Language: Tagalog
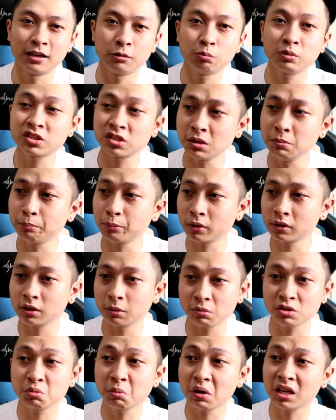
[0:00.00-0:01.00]
Mas,
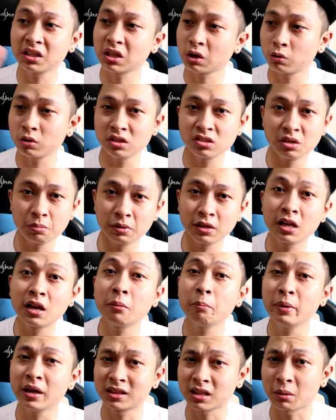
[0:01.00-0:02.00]
import, mas maganda kung isipin
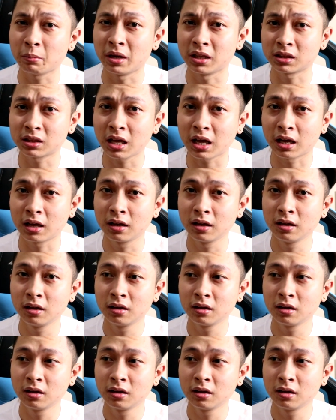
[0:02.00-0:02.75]
nila benta-benta.